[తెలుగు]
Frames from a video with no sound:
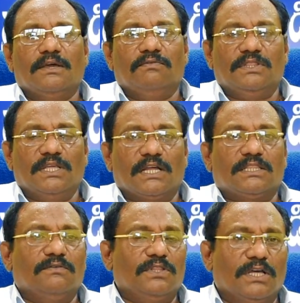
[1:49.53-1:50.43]

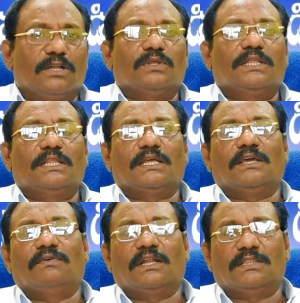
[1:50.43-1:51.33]
విద్యార్థిని విద్యార్థులందరికీ
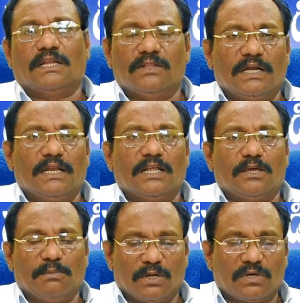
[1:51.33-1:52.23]
వారి తల్లిదండ్రులకి
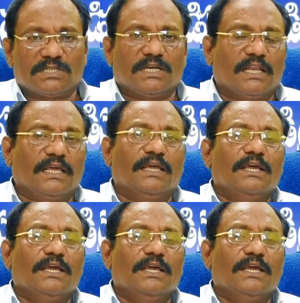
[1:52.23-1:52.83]
మరొకసారి